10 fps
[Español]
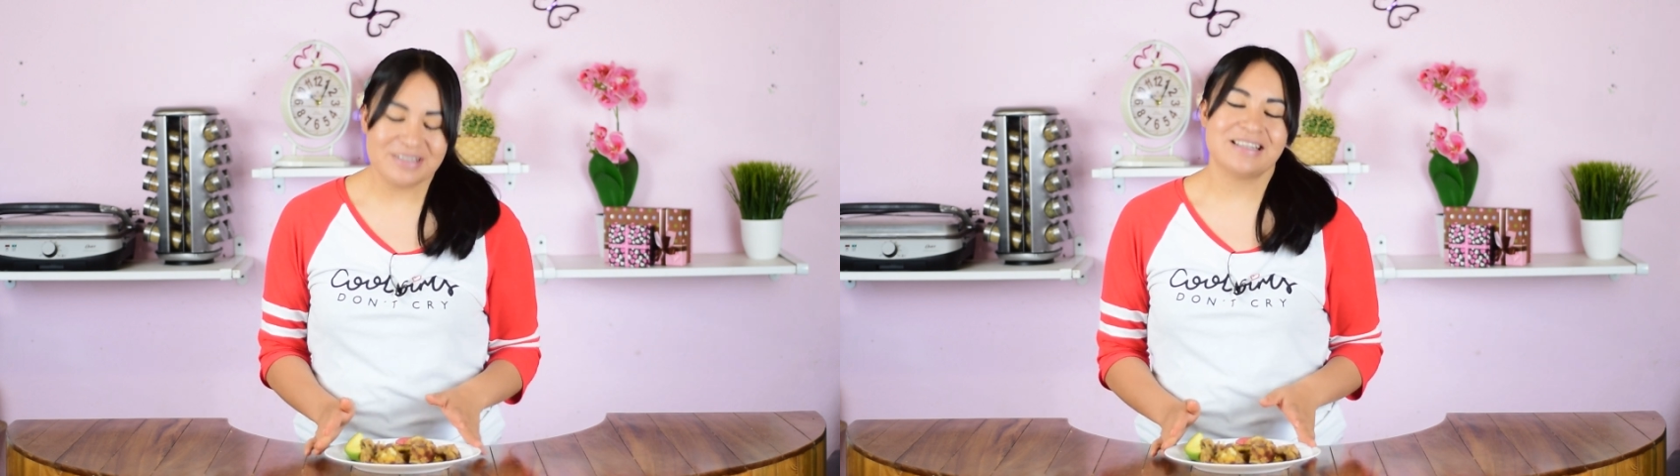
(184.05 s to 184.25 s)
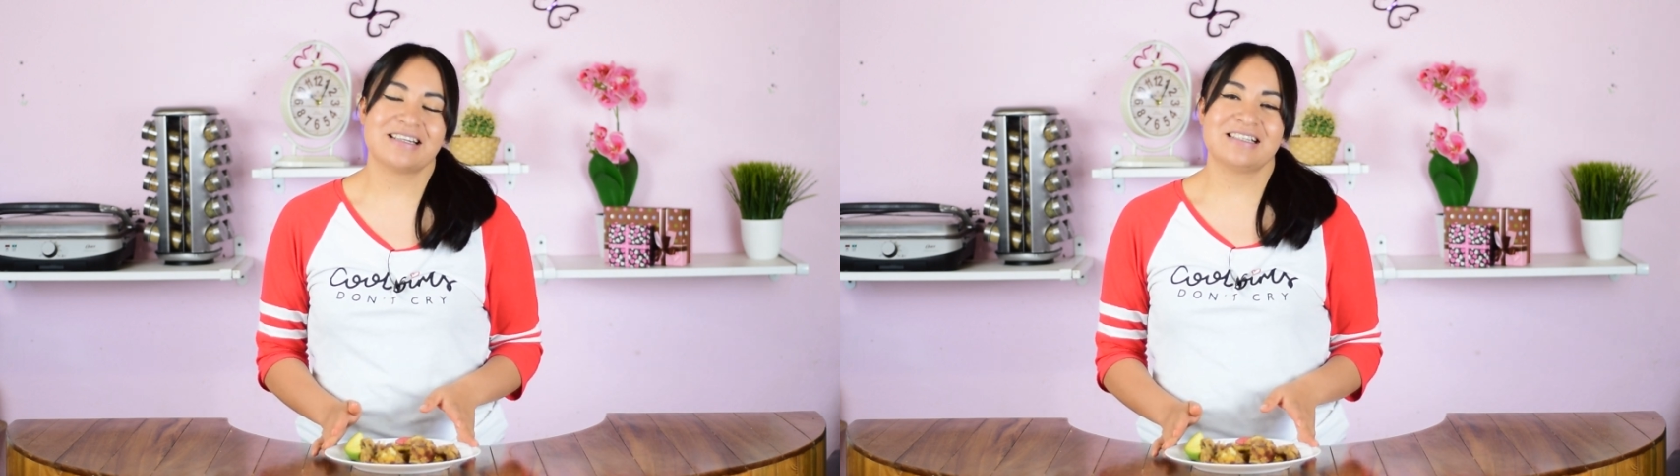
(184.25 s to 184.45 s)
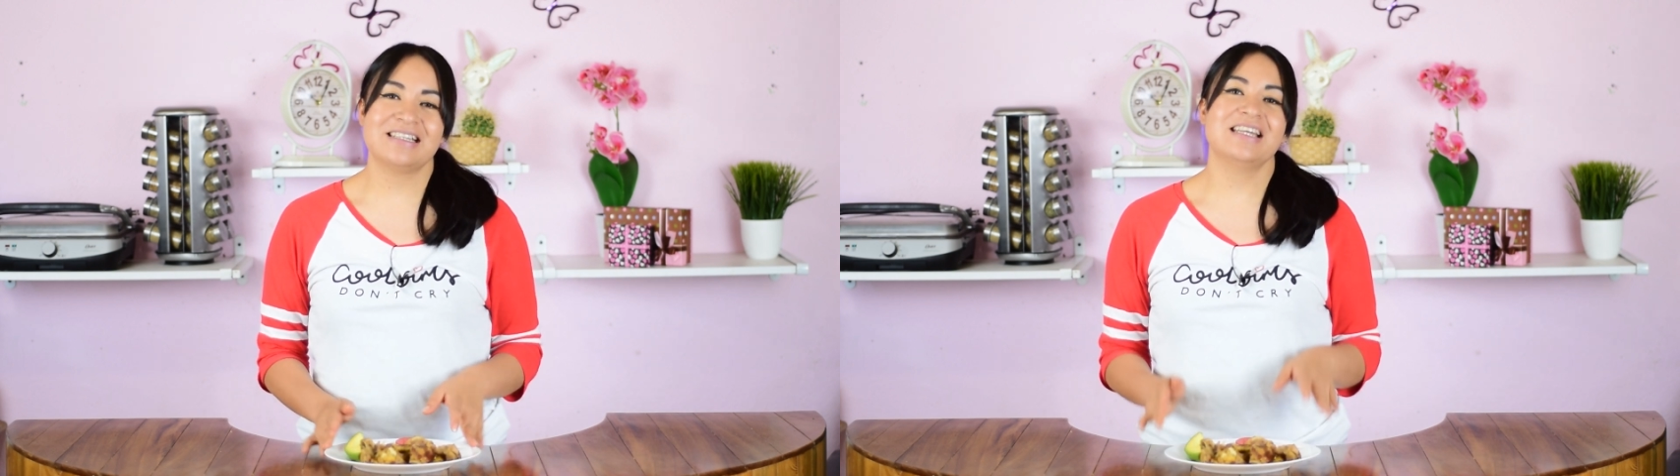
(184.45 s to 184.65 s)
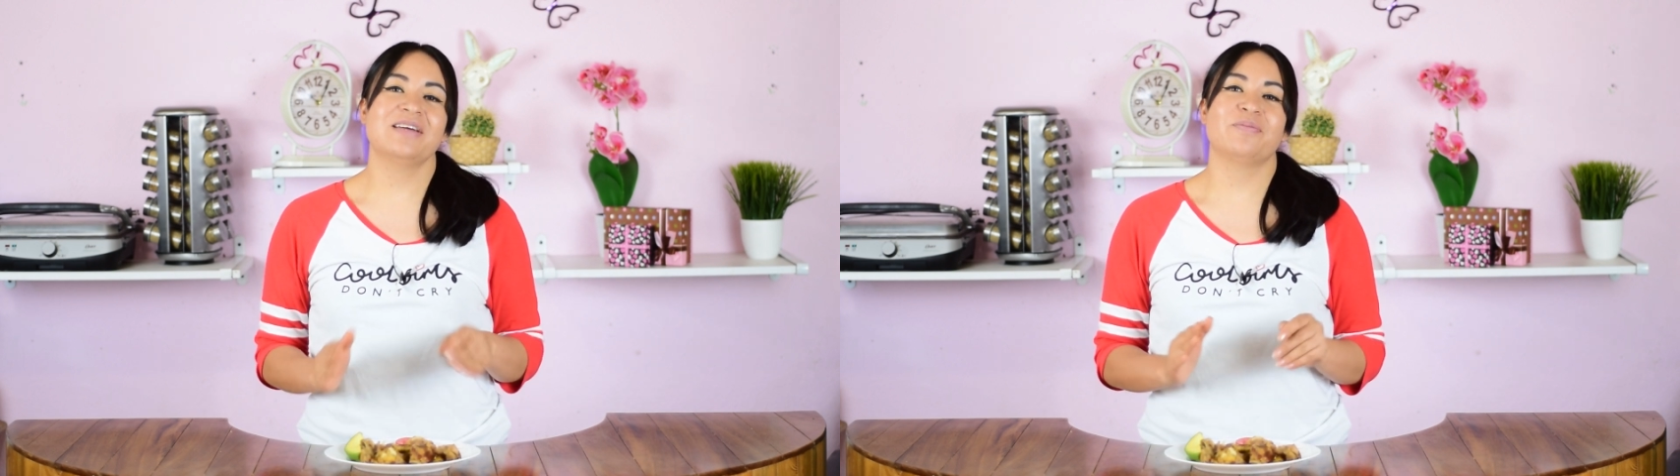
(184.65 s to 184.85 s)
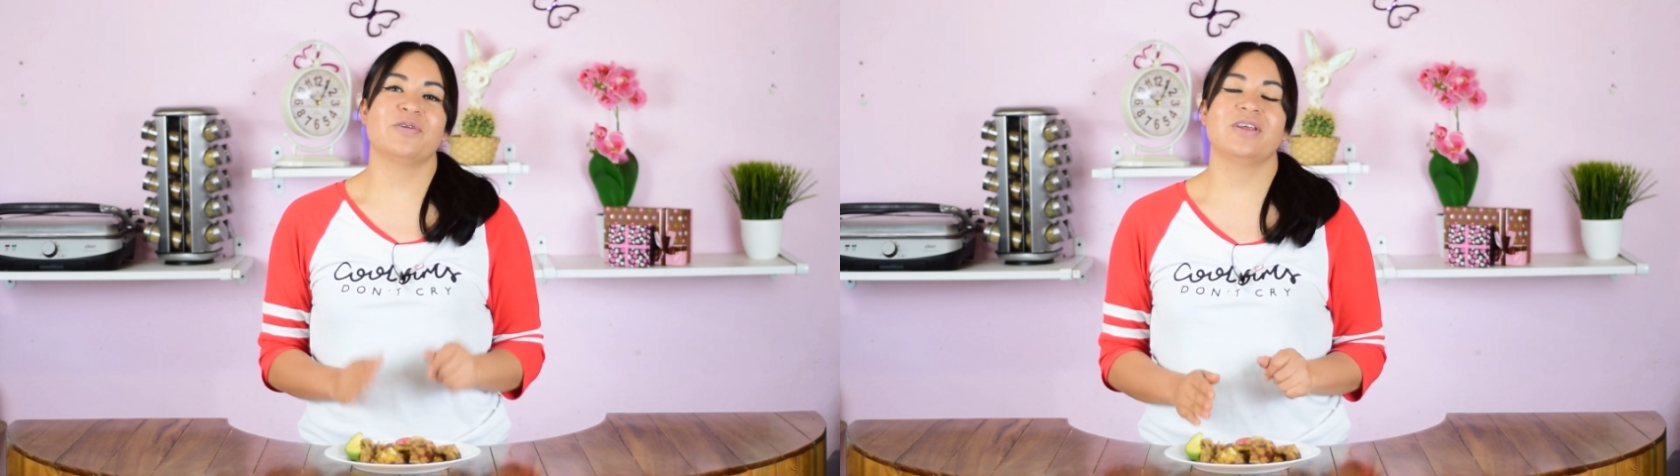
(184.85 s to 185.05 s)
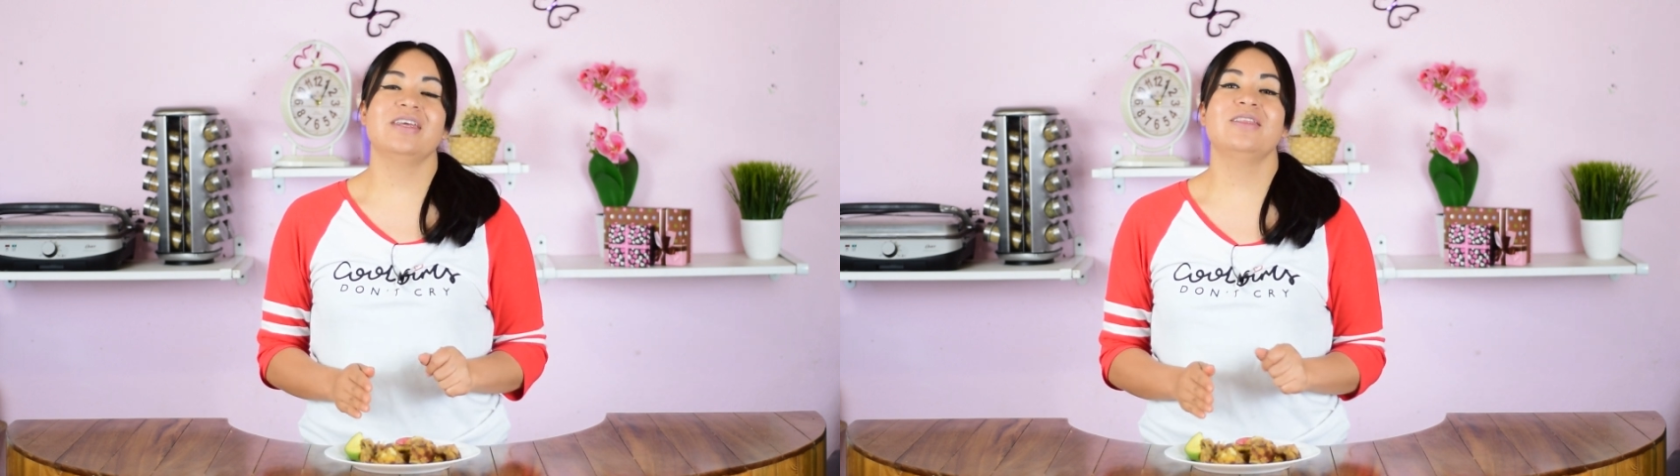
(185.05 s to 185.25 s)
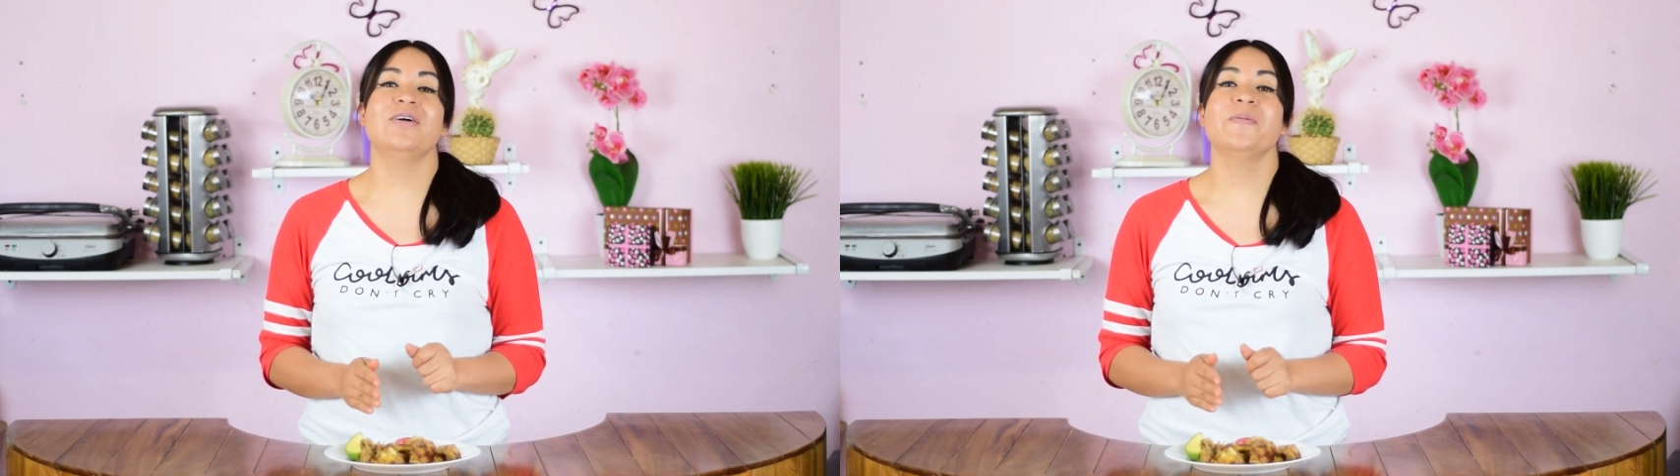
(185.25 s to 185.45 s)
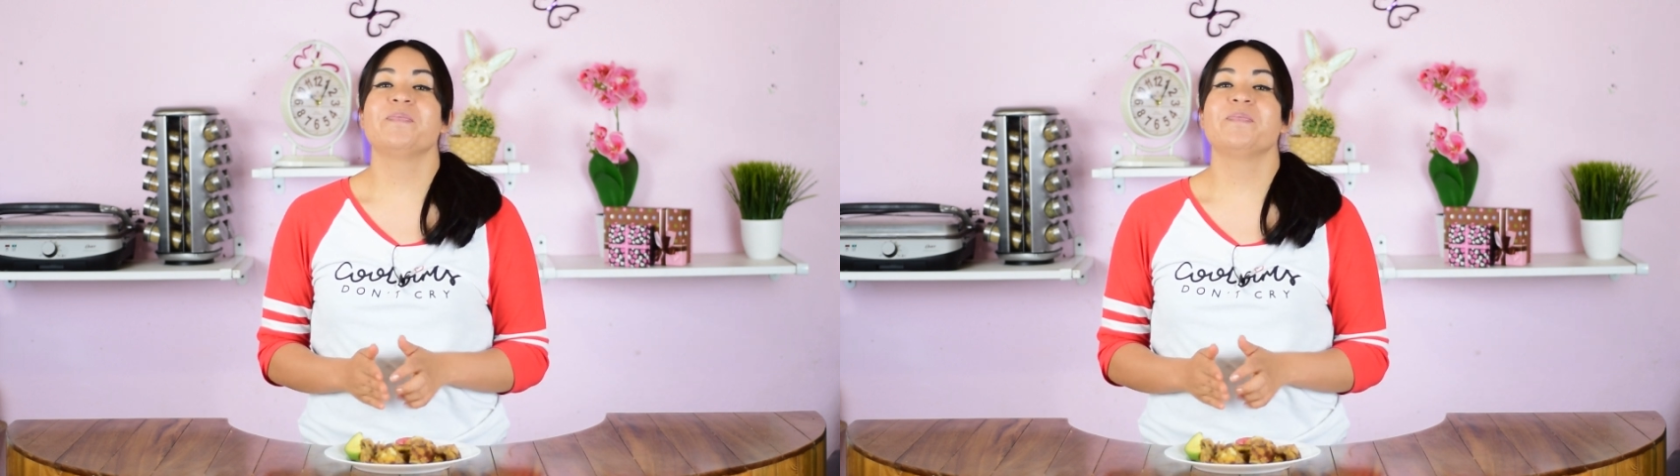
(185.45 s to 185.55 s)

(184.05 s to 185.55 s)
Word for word: esta receta de pollito,